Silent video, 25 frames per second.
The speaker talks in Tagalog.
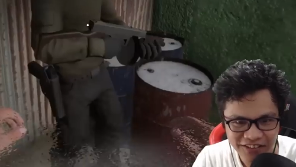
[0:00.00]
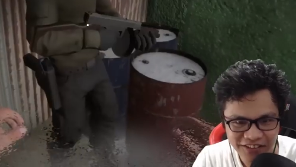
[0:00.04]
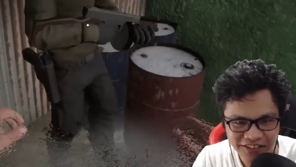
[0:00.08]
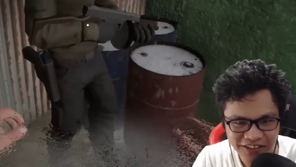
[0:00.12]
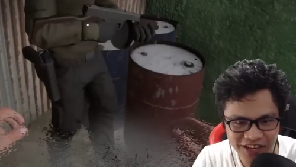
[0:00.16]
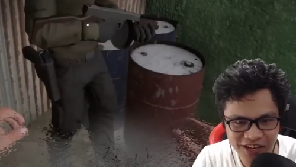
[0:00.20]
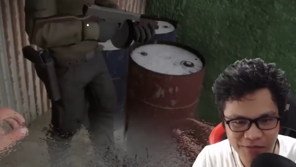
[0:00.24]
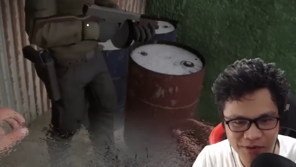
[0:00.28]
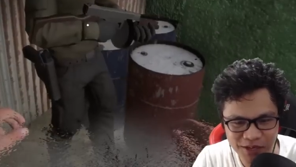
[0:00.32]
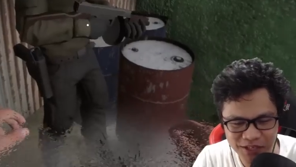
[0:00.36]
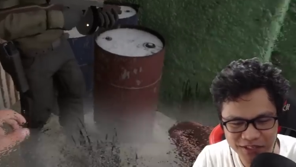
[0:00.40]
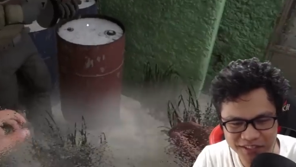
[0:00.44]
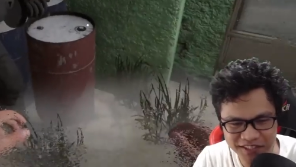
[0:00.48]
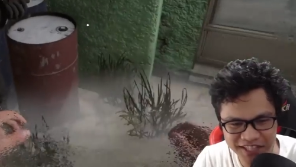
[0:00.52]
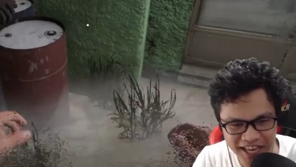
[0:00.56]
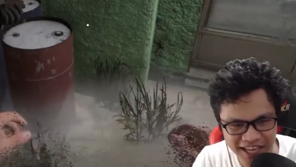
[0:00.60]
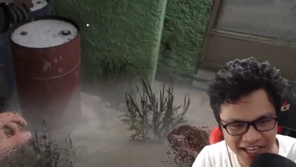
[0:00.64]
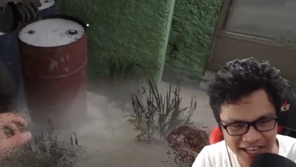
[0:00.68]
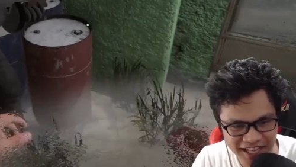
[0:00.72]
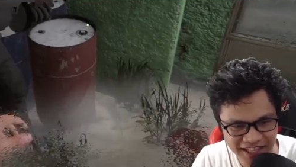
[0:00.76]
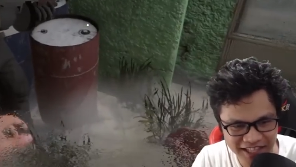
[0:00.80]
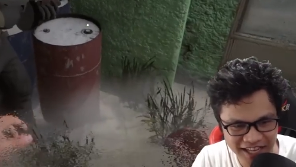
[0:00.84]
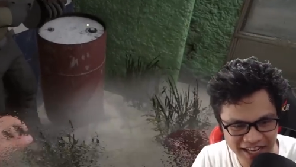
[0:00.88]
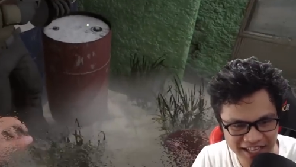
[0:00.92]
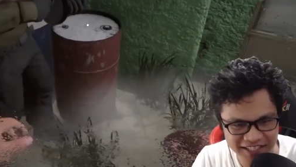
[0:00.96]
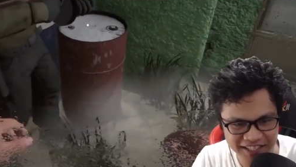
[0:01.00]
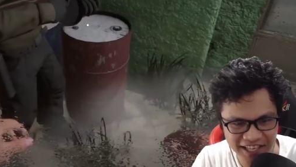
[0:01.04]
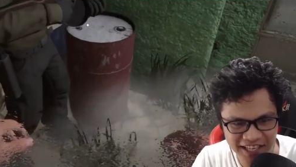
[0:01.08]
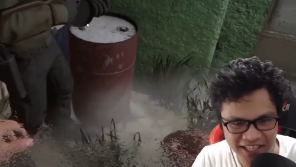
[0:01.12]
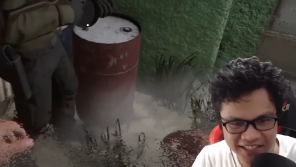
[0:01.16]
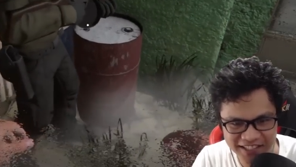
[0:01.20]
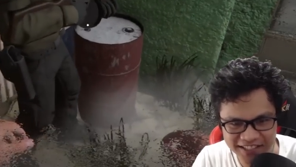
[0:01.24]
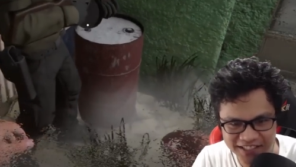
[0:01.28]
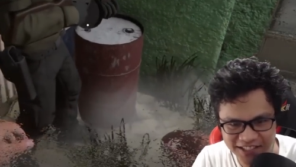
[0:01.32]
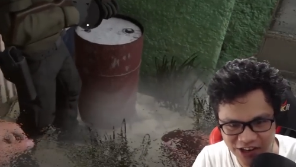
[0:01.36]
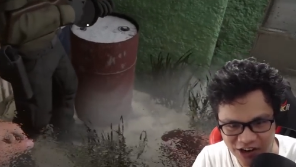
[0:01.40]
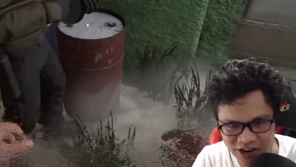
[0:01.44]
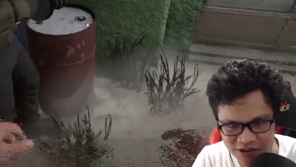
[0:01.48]
Uy, boss, gikan kag si
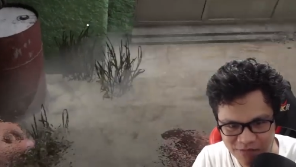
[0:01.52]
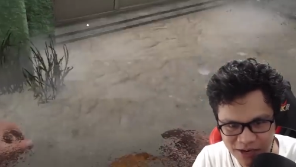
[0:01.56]
Isgo,